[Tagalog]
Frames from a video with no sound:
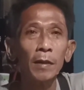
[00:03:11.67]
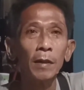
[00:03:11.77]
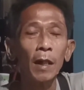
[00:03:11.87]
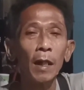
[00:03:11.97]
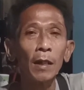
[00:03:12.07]

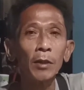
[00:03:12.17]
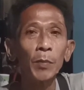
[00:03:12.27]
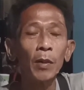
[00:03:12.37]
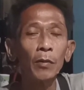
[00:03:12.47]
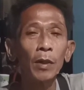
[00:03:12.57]
Naalis
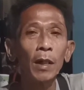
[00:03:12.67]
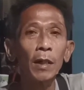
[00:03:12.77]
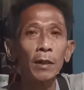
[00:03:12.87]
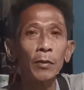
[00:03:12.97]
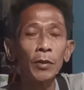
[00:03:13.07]
pa ako na
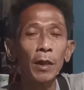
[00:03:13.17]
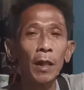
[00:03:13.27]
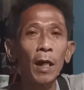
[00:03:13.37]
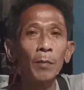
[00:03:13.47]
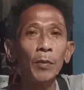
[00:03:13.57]
alas dos ng
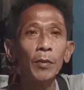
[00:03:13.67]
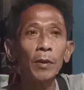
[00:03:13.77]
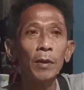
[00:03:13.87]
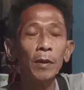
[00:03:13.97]
hapon.